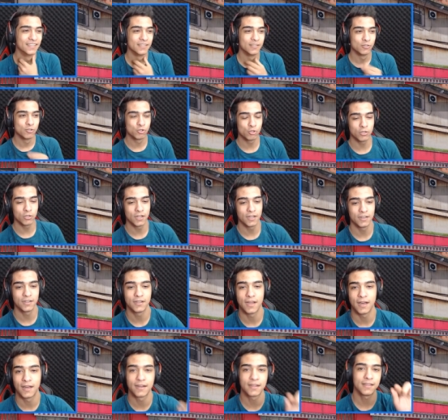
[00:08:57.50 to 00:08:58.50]
Zula'nın
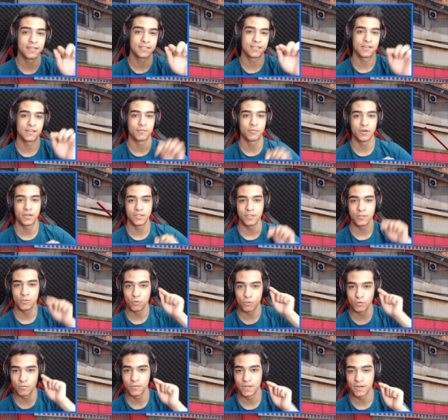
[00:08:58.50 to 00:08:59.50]
arkadaşlar bu arada
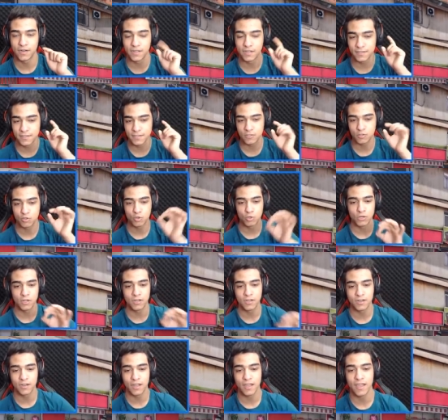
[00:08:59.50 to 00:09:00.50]
yorumlara yazın.
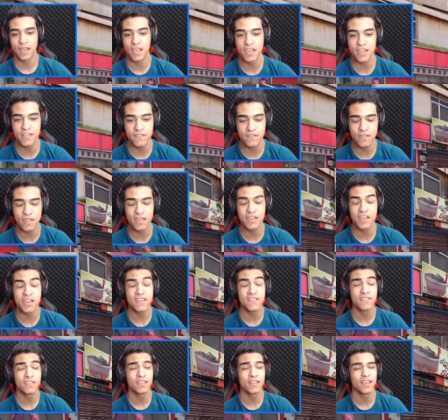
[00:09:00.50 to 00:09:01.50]
Zula'nın en
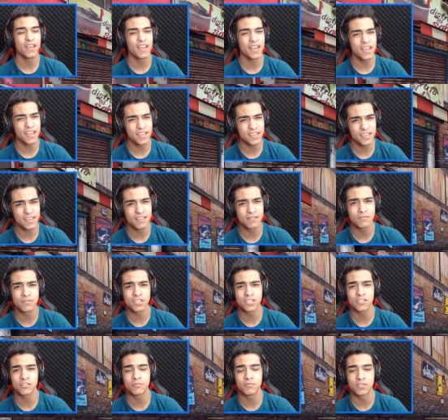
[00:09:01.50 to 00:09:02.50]
en en gelmiş
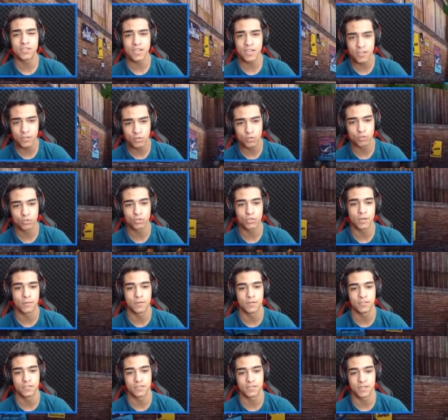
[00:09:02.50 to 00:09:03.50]
geçmiş en kötü
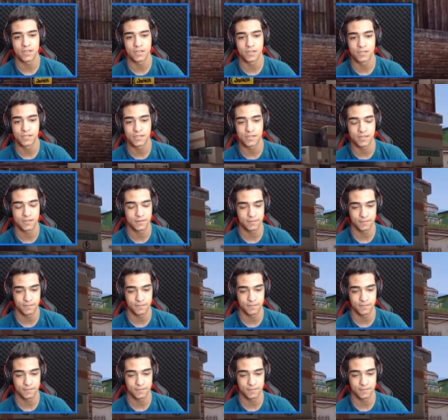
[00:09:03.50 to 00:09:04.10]
tabancası hangisi?